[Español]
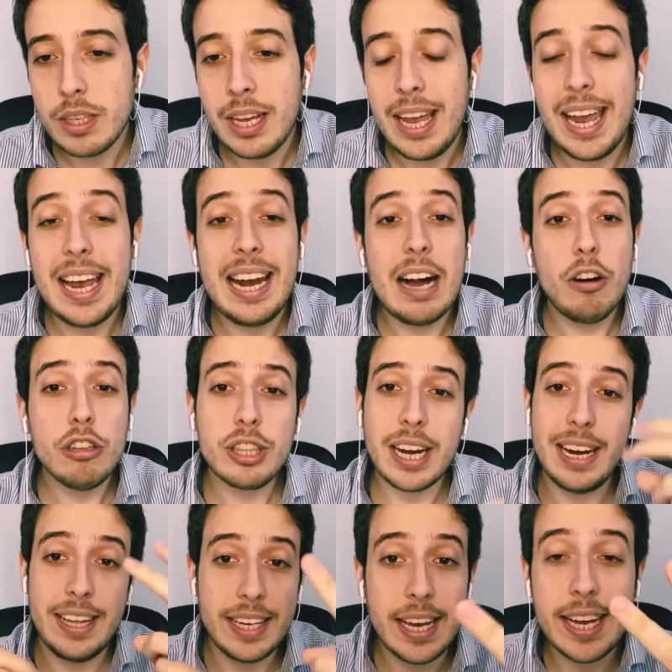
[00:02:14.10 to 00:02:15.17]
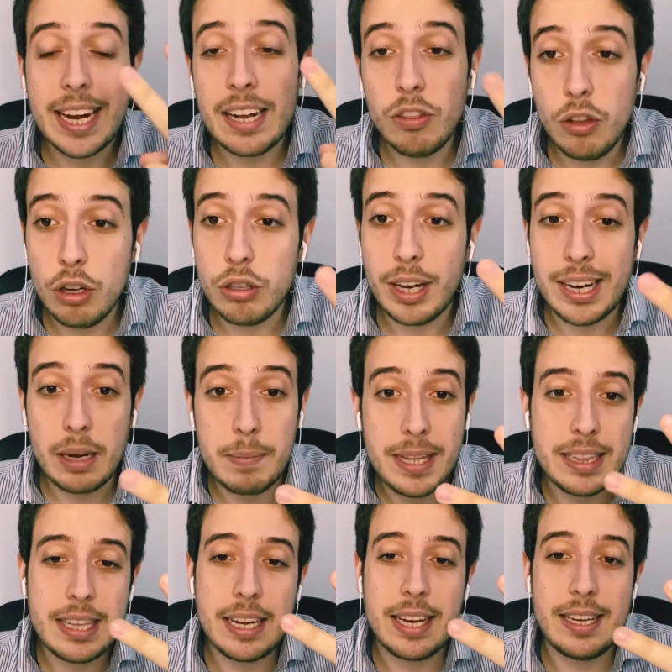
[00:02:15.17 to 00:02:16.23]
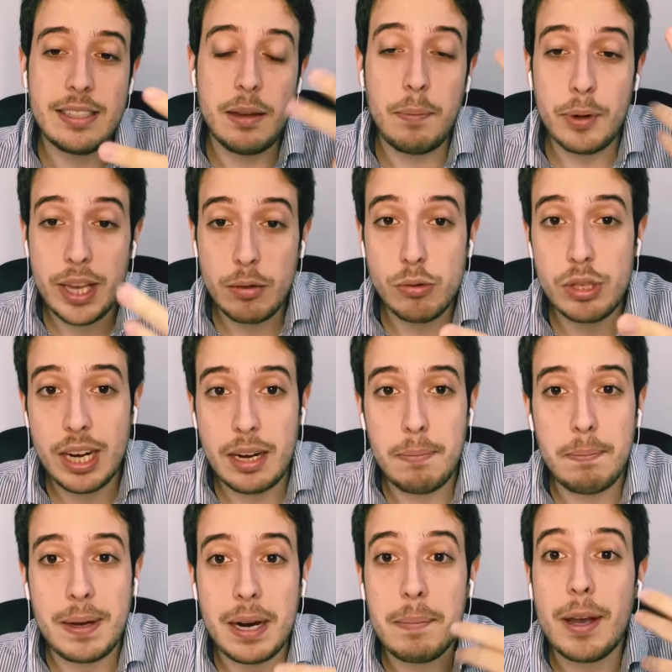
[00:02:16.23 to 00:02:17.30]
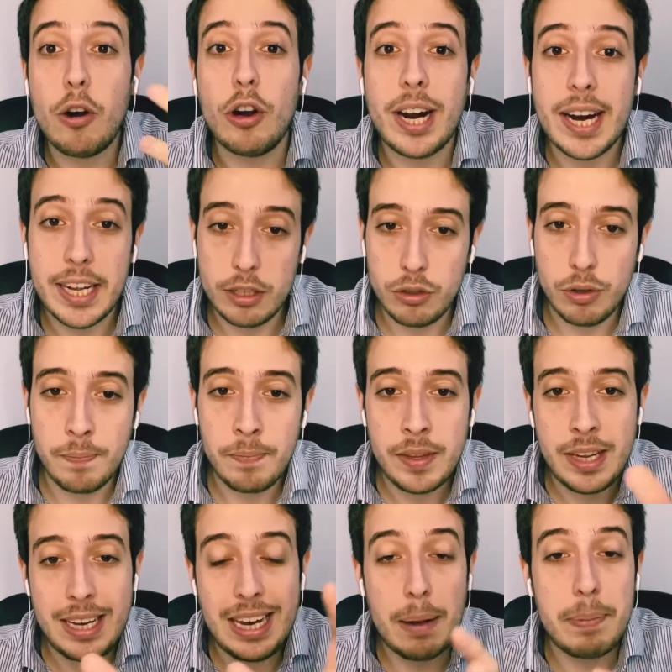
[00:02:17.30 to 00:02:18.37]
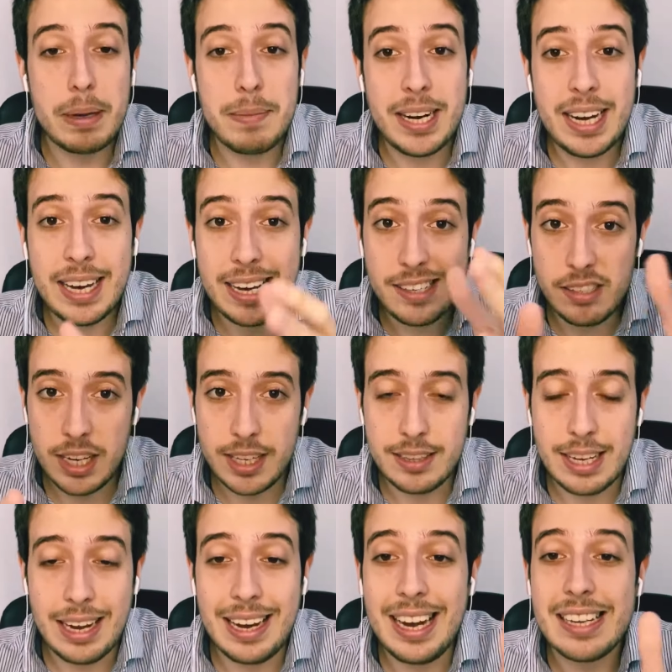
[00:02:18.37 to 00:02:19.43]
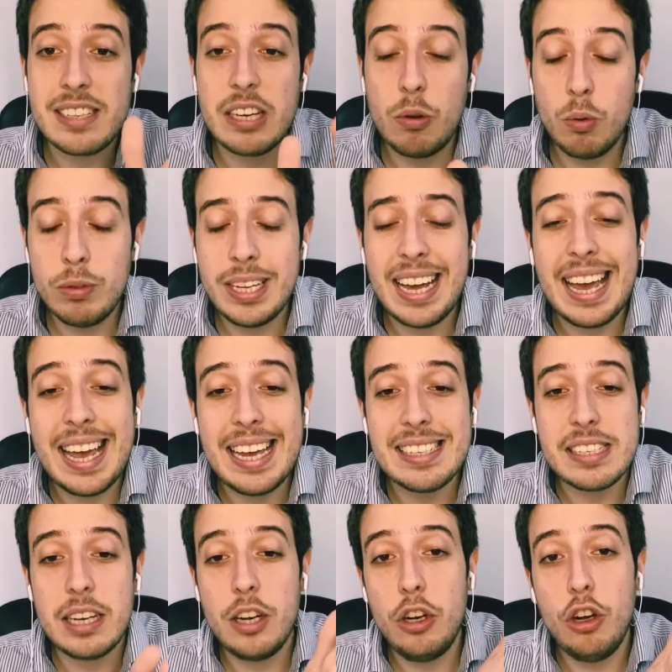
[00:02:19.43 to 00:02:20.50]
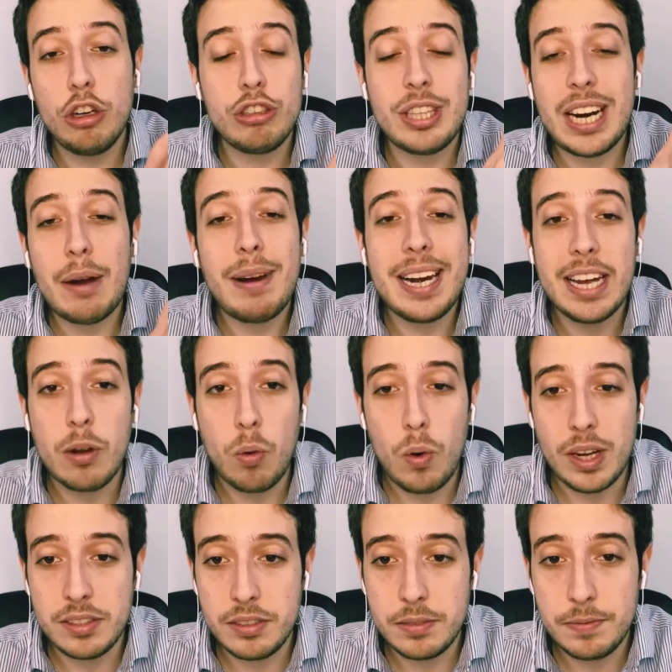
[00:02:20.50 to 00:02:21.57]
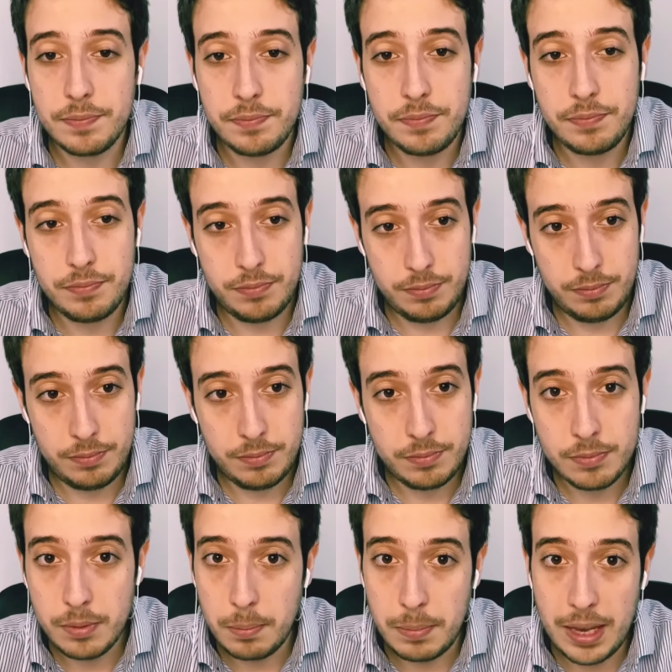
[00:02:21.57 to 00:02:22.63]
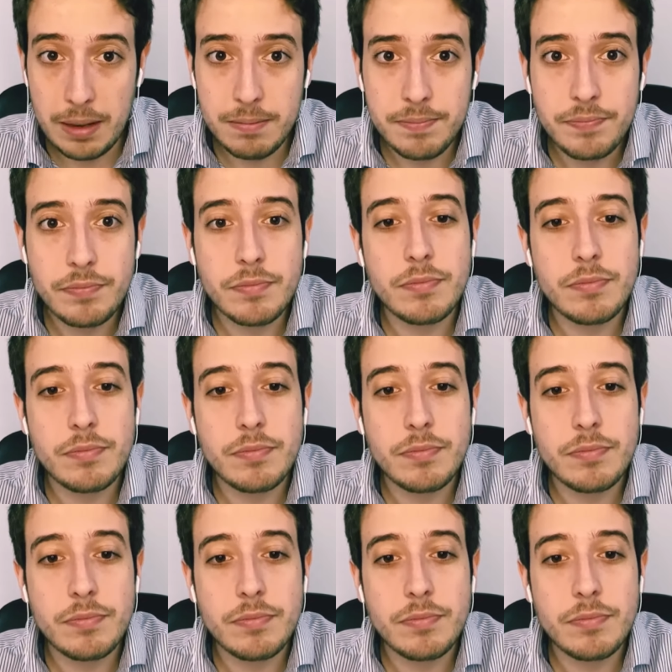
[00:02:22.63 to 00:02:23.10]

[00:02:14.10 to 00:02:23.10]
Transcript: Y la otra, le dije que eran dos herramientas que se podían usar para mejorar esto. La primera es esta. La segunda es los trabalenguas. ¿Bien?